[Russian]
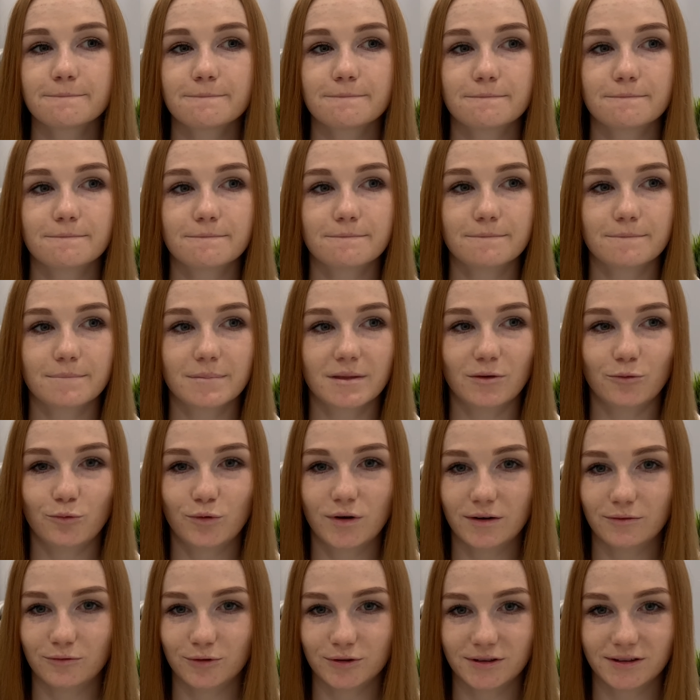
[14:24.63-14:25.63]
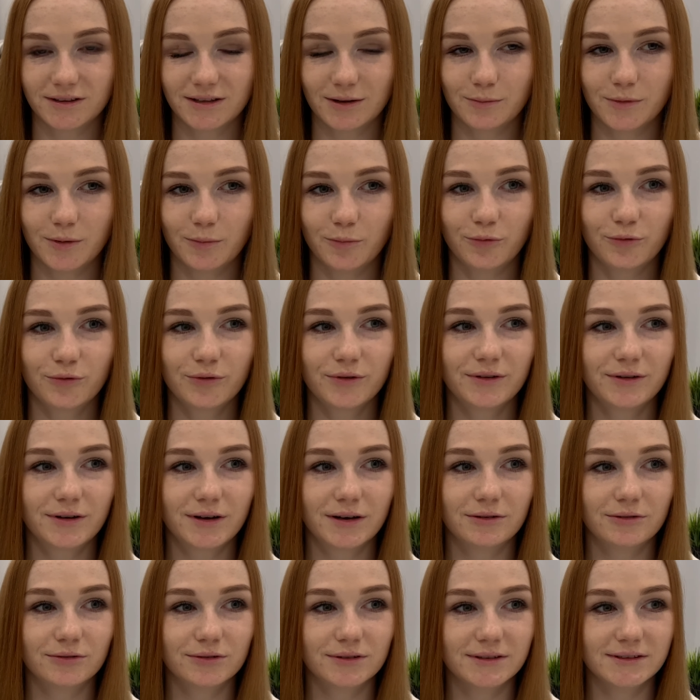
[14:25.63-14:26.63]
у кого-то там обои, у
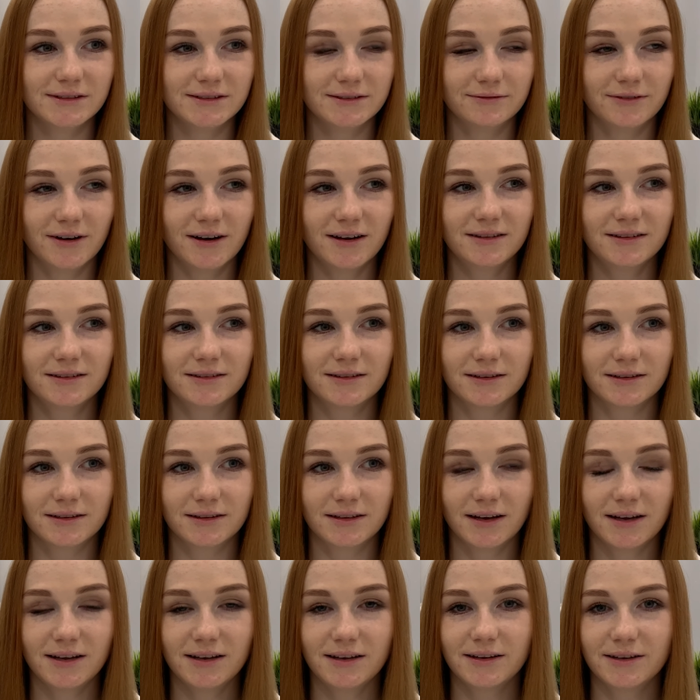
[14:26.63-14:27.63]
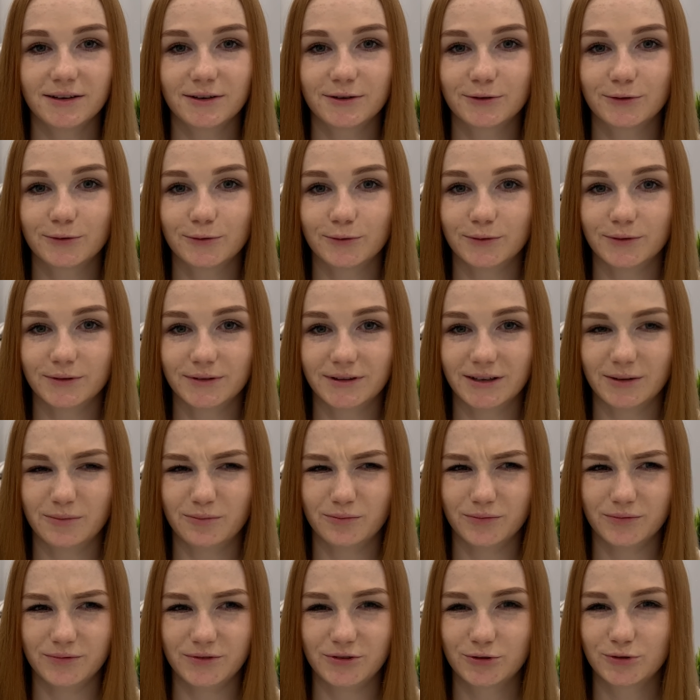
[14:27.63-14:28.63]
кого-то диван и так далее, кто
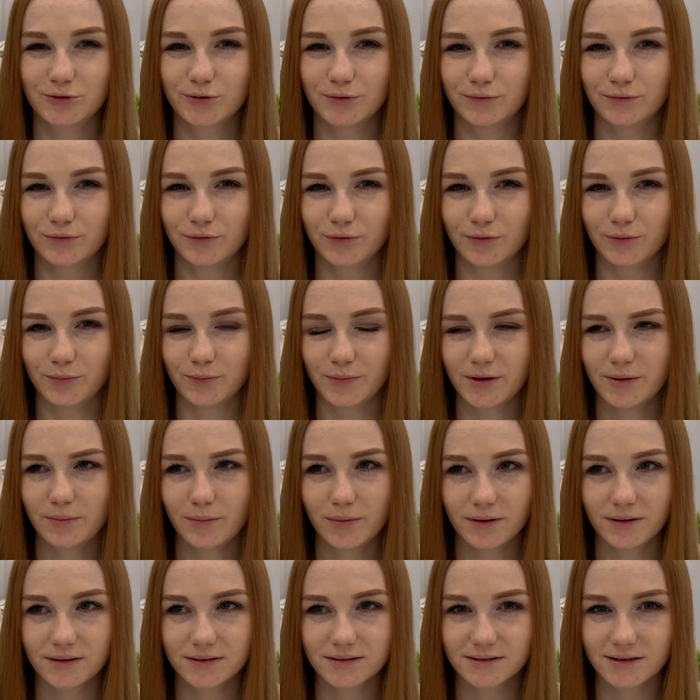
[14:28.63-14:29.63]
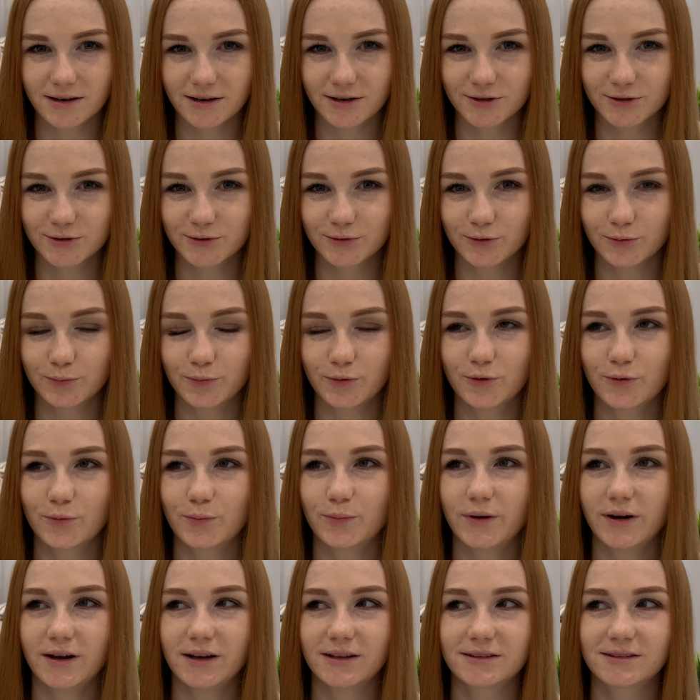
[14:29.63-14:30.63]
там дешевую мебель страшную
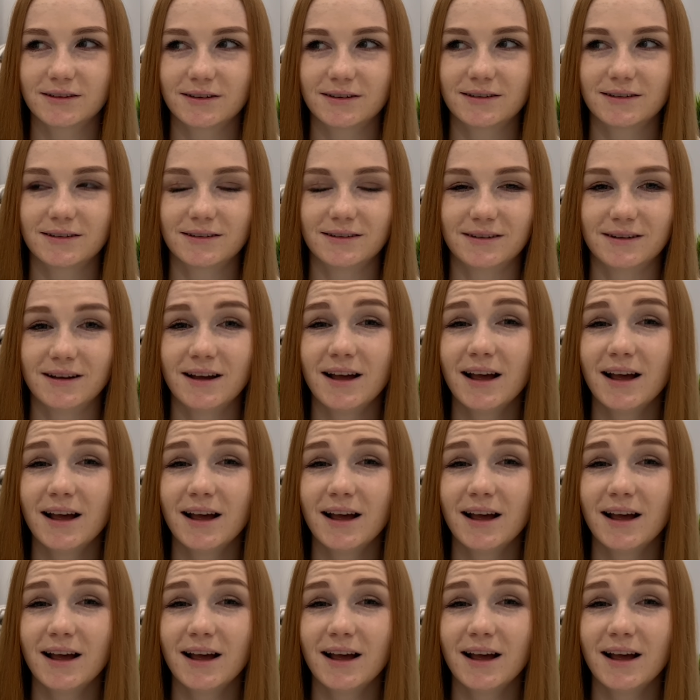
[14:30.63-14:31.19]
покупает, как э,